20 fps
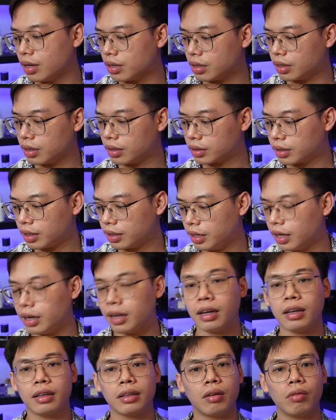à, tất nhiên
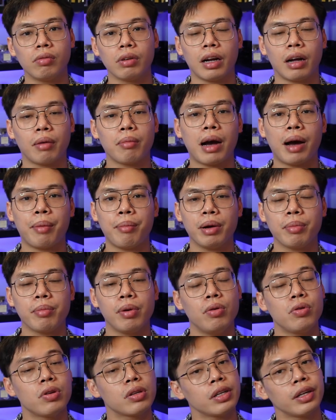là không thể nào bám bằng
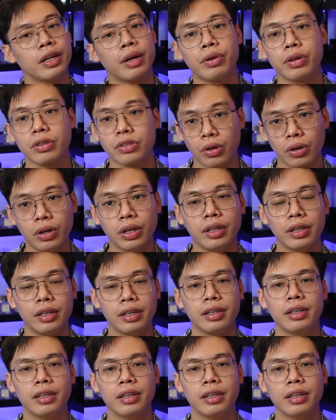blue chanel được rồi